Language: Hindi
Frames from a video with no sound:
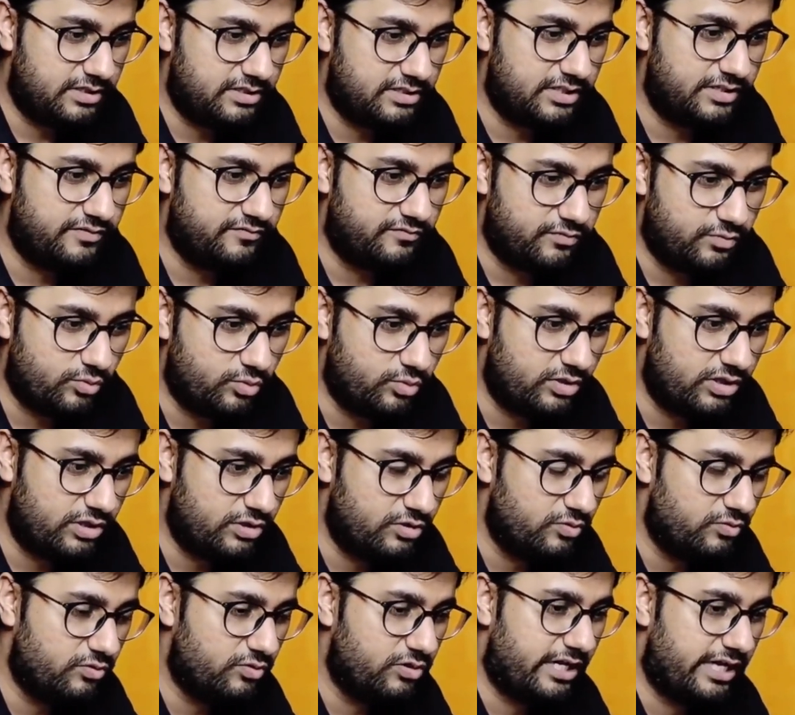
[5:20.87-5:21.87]
कितने
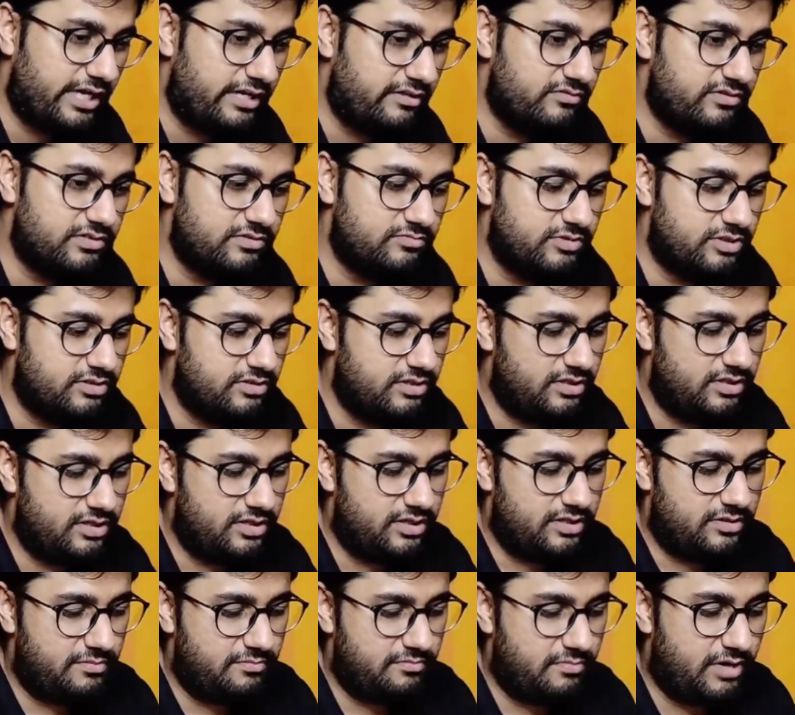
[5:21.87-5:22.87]
फ्लुएंट हो वो लैंग्वेज में
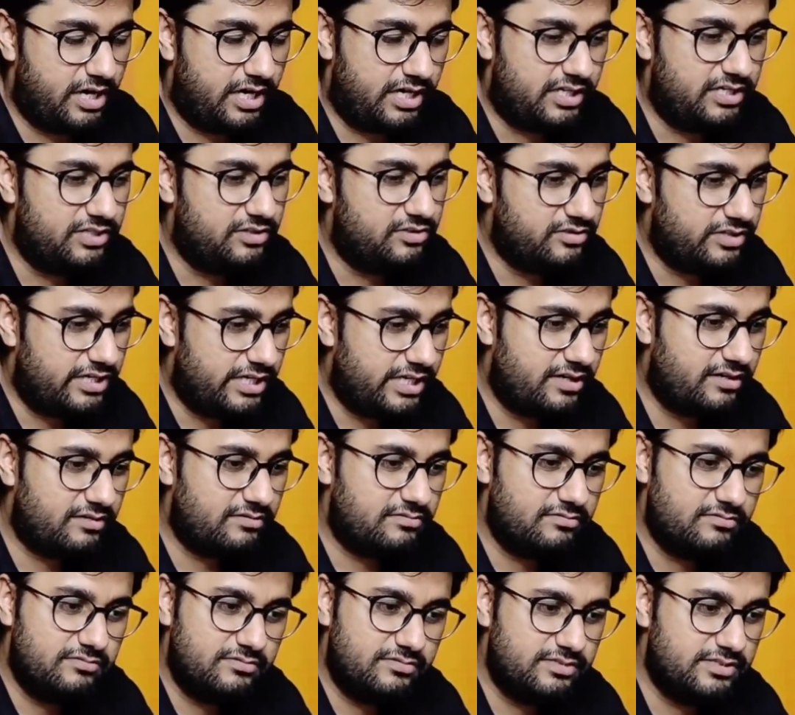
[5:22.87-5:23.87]
बाकी तो
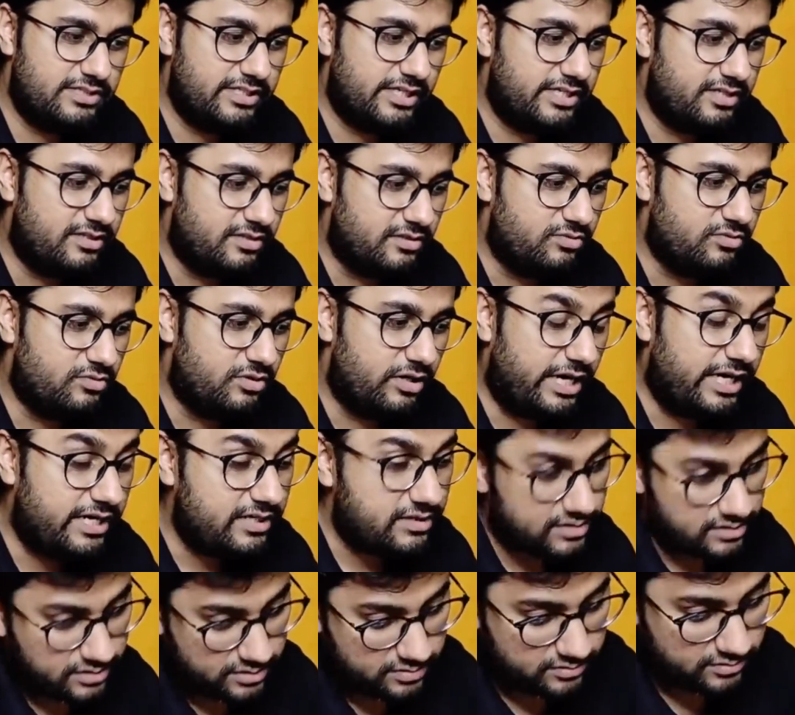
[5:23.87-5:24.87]
यार सेट है तो
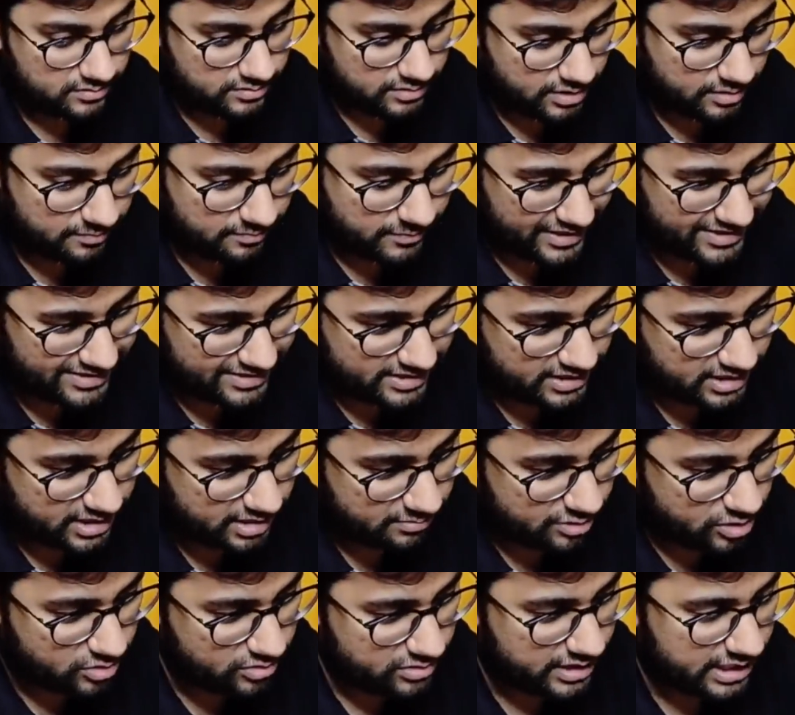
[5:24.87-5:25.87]
एंड द बेस्ट थिंग
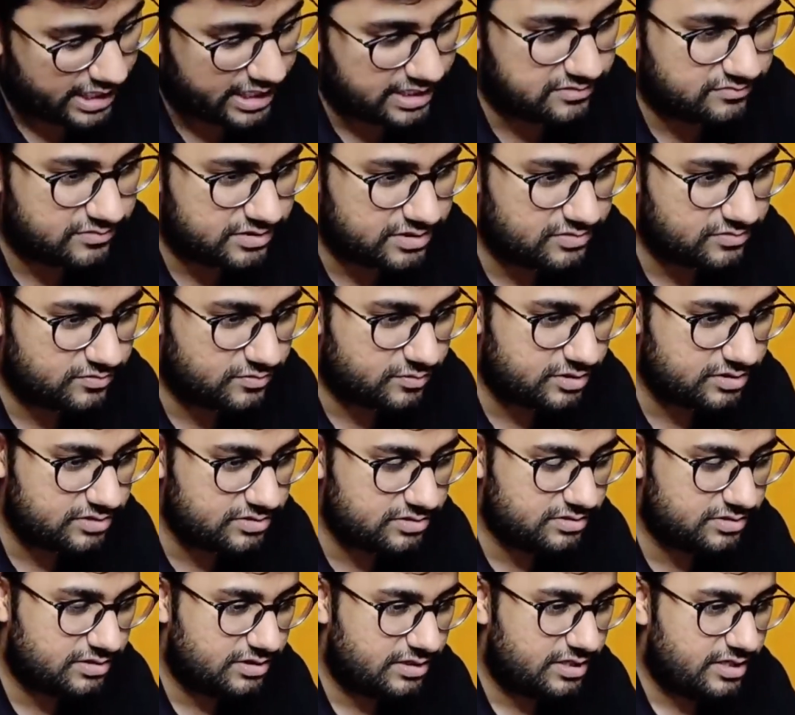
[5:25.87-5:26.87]
अबाउट कैनवस
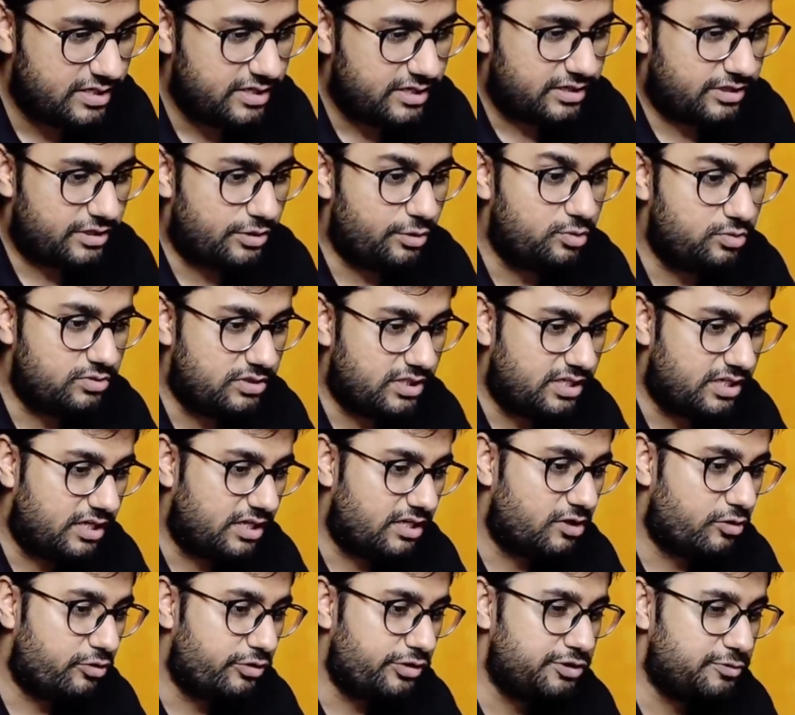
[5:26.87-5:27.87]
वॉज कि उधर
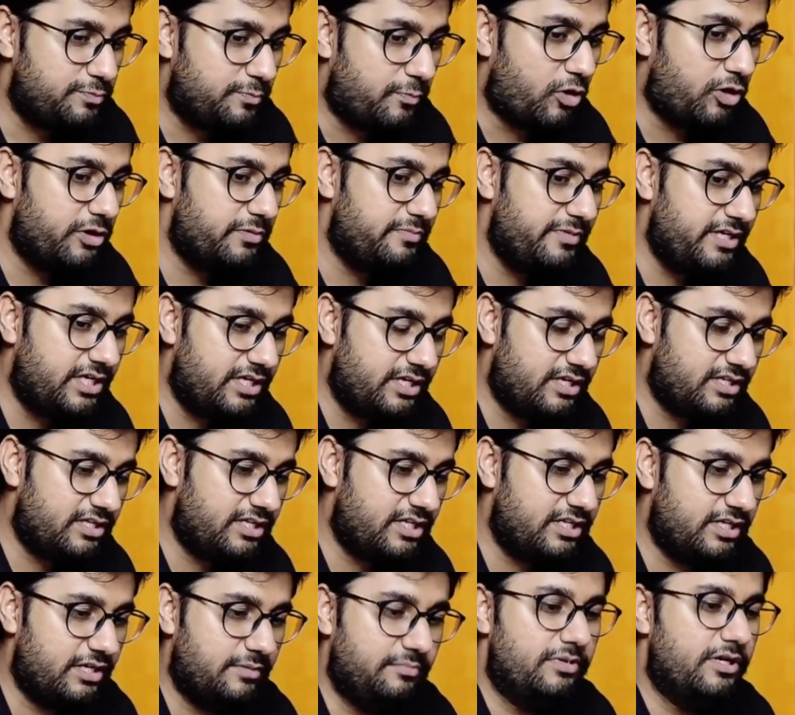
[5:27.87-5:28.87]
अगर कोई स्पॉट भी
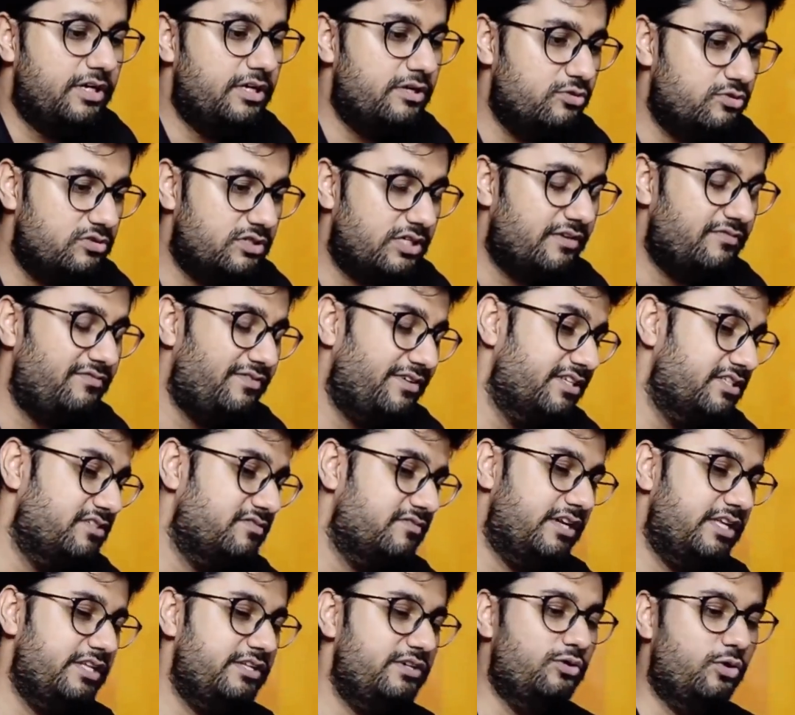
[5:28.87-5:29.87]
करता है ना भले उसका
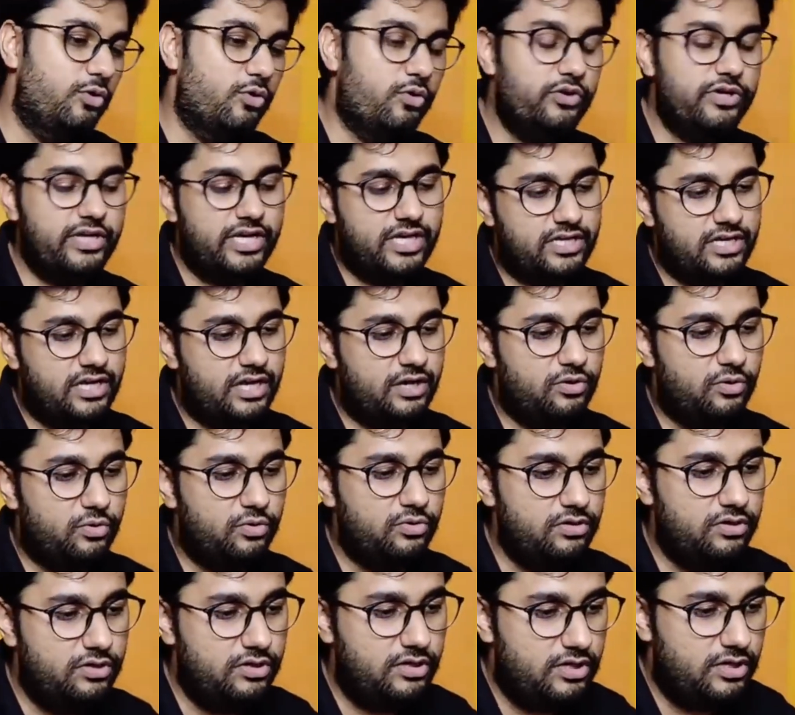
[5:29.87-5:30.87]
फेस वैल्यू हो या ना
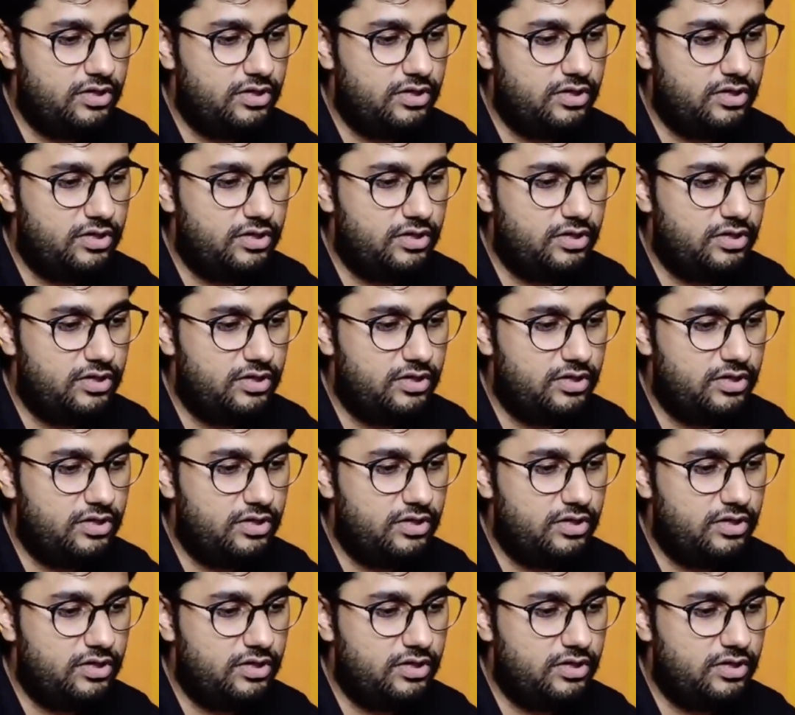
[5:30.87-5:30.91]
हो